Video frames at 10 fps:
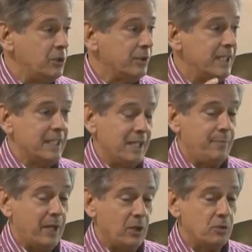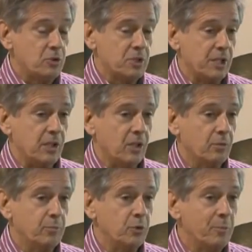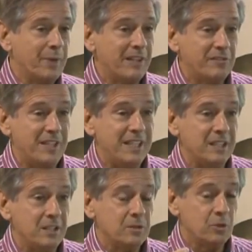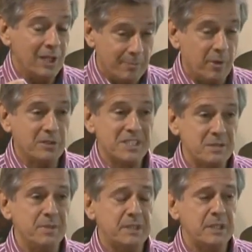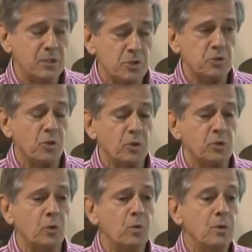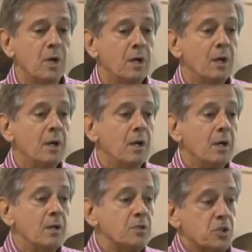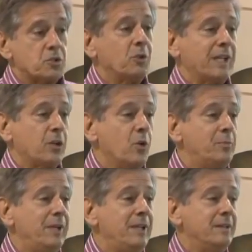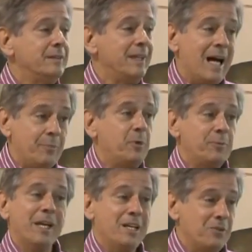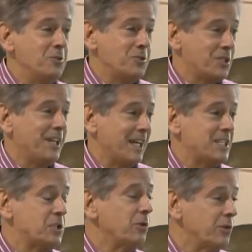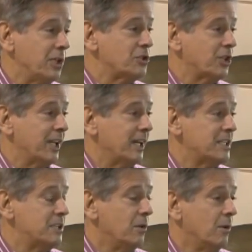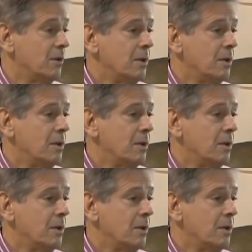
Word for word: donnés dans la parole du Seigneur pour nous prévenir de la proximité de son retour se sont accomplis dans à peu près une génération, notre génération.